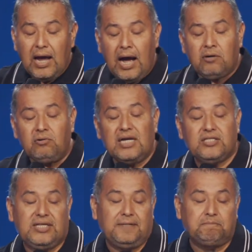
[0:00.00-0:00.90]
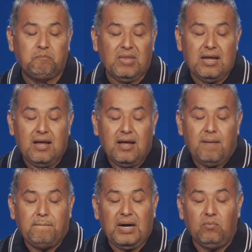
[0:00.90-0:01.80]
Ahora sí,
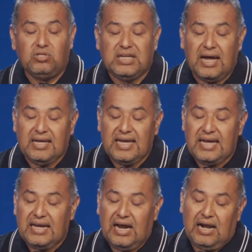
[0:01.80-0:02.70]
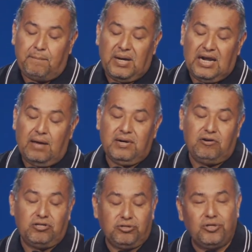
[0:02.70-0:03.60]
vamos a ir a la palabra de
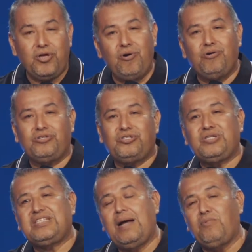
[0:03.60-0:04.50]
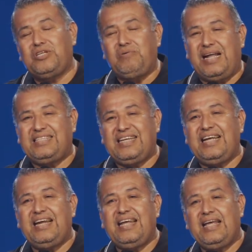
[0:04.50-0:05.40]
nuestro Dios. Estamos en una
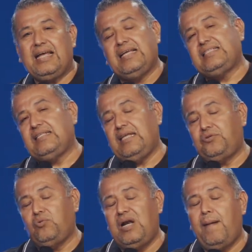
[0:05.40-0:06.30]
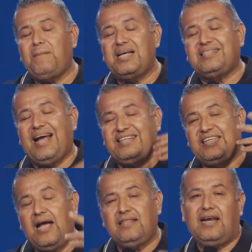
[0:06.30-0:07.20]
serie que se titula Más
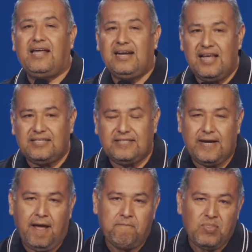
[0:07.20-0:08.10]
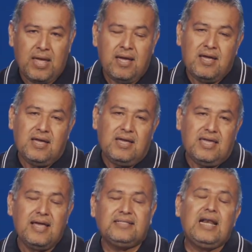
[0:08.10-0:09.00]
allá de la iglesia.
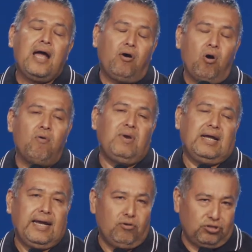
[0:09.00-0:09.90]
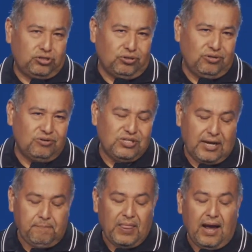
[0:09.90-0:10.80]
Y es la obra que nosotros
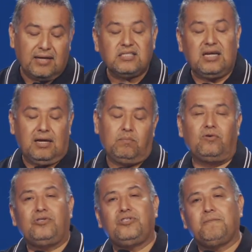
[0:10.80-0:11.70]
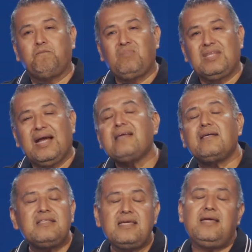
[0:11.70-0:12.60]
hacemos cada
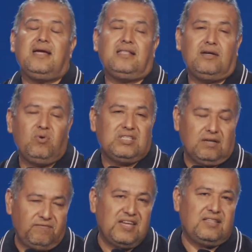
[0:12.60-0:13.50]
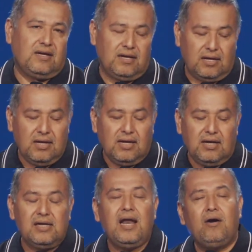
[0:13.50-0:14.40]
día de nuestra vida.
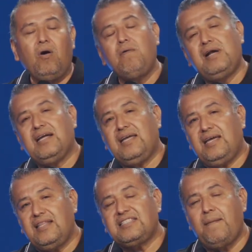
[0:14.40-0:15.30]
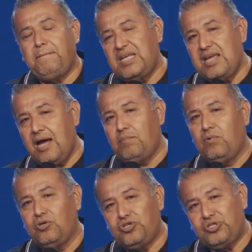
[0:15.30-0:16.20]
Es la obra que
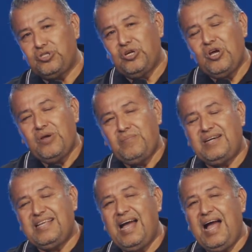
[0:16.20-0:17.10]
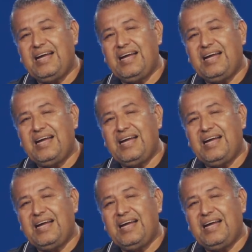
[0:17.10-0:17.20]
desempeñamos, ¿verdad?